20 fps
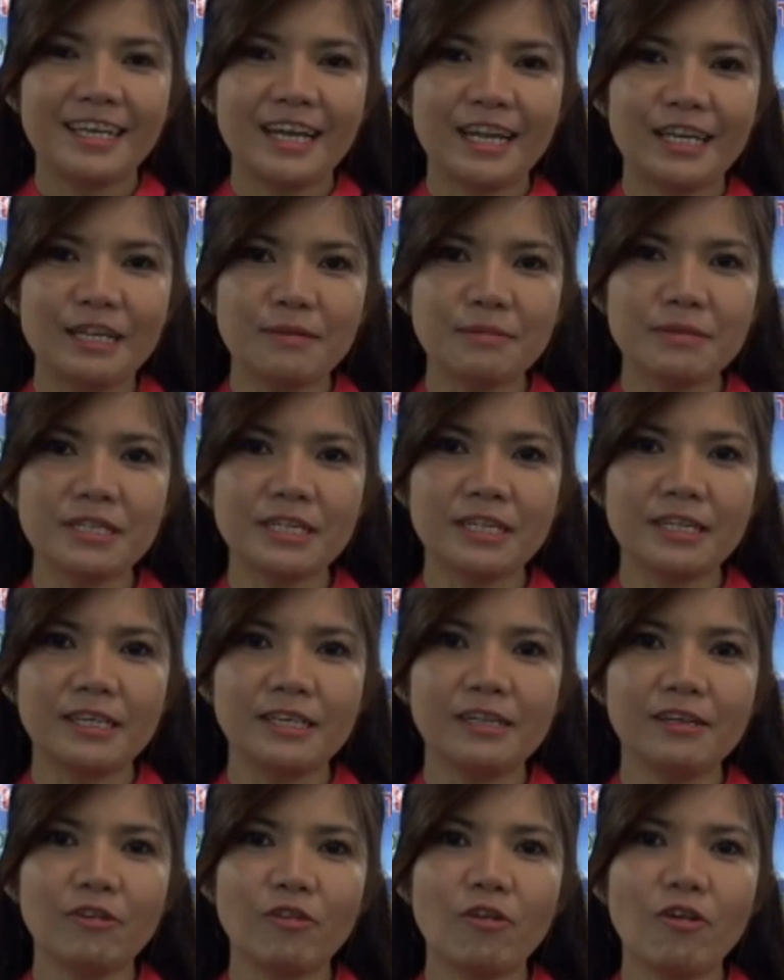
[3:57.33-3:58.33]
การนำเสนอ
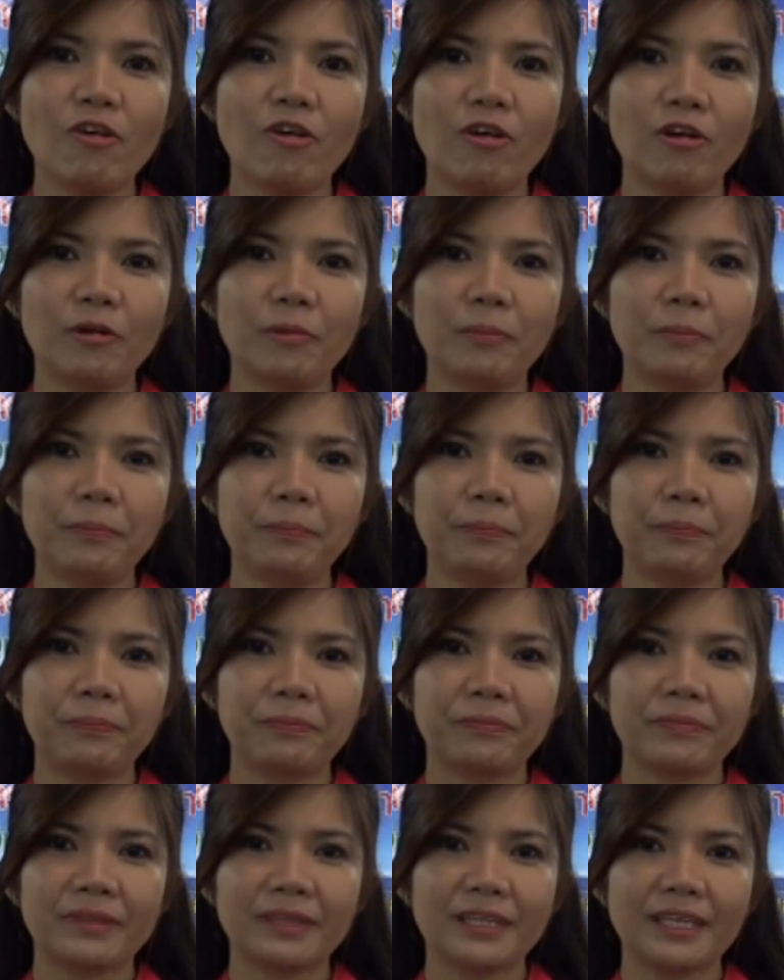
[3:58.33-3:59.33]
ในเรื่องของ
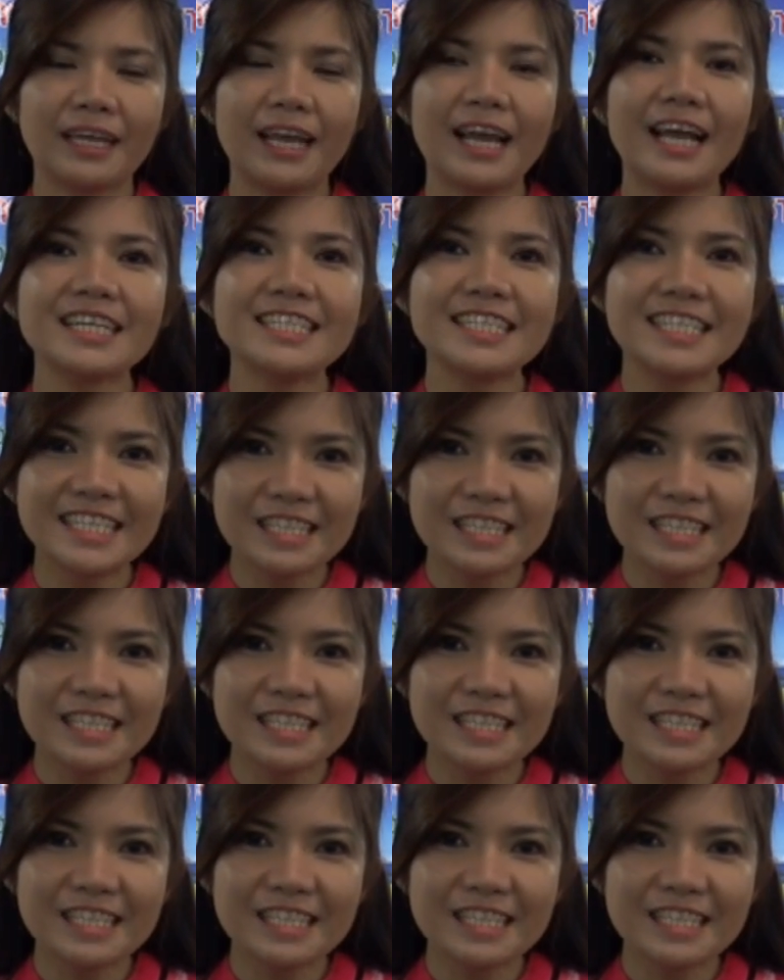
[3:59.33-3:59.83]
อา